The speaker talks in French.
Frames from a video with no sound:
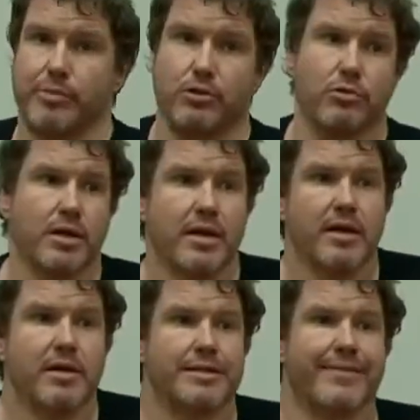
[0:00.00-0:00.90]
mettre. Donc,
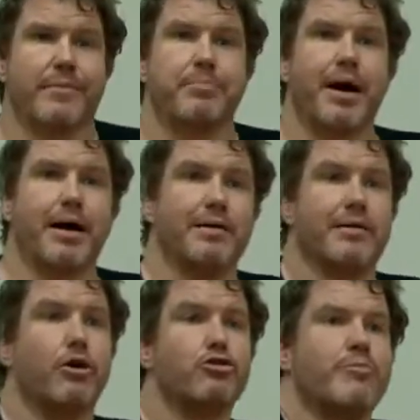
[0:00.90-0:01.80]
ça ne va pas
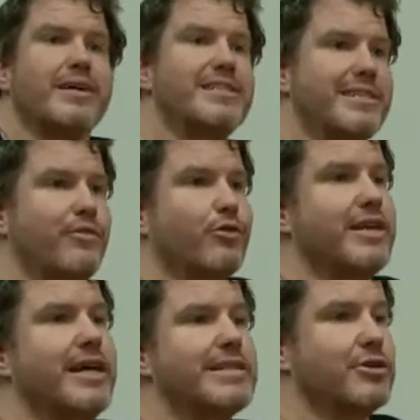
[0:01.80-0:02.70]
automatiser vos
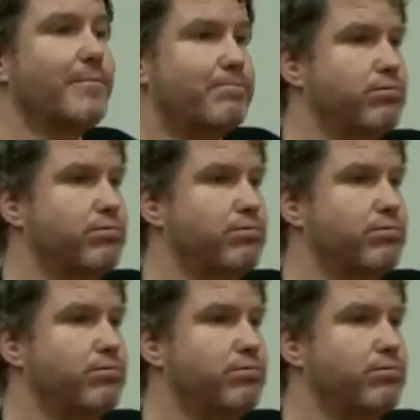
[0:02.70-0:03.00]
tests, hop,